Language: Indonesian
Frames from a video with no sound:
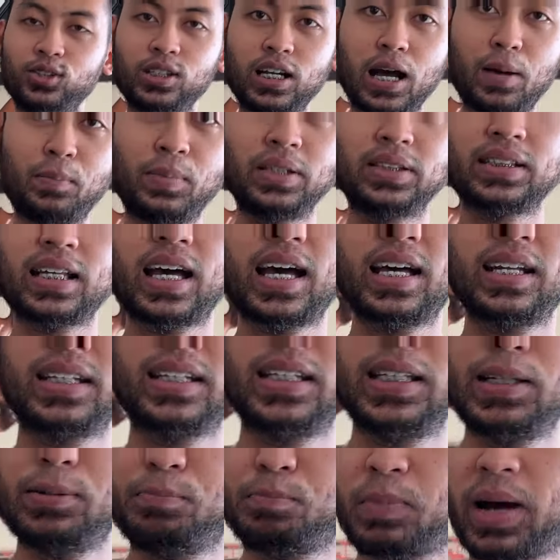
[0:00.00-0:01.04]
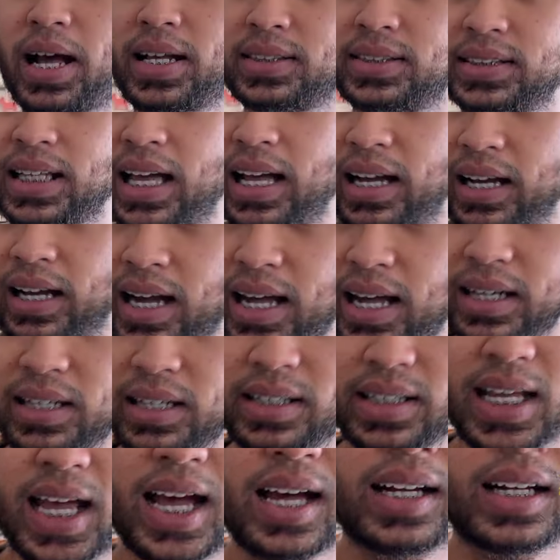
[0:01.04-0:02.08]
juga bisa
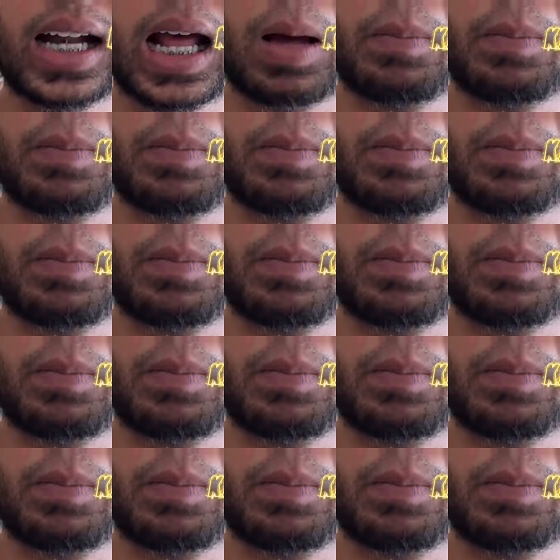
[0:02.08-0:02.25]
dipasangkan yang